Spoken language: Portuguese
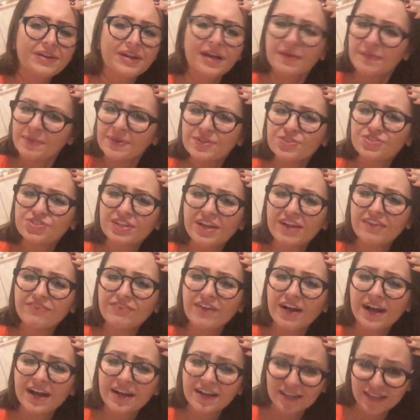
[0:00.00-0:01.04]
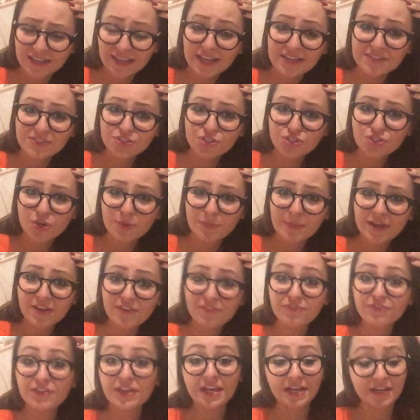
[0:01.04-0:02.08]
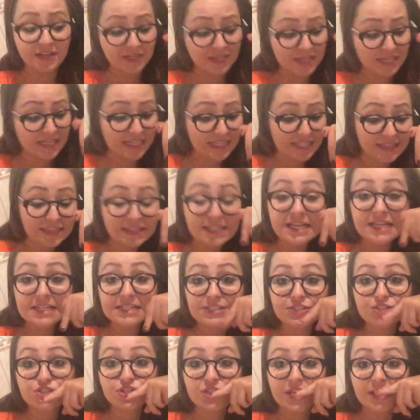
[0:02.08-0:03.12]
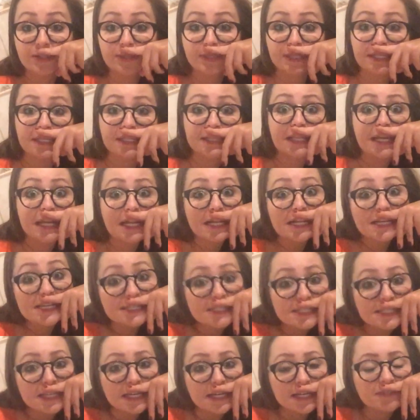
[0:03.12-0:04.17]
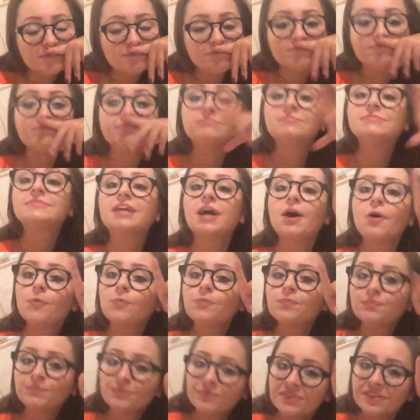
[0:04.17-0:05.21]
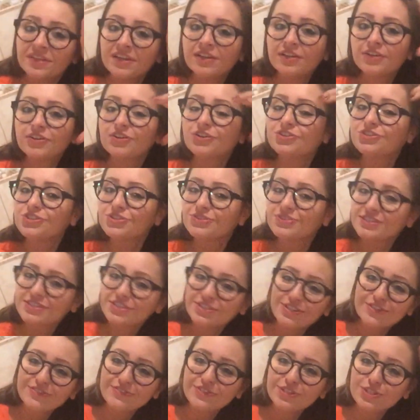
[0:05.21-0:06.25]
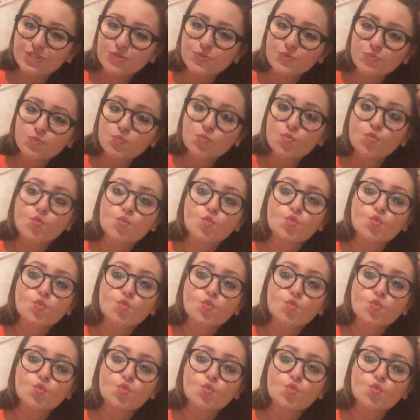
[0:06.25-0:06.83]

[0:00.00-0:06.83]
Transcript: Acabei de gravar, quer assistir como é que fica desse jeito aqui, delícia? Então, continua assistindo o vídeo.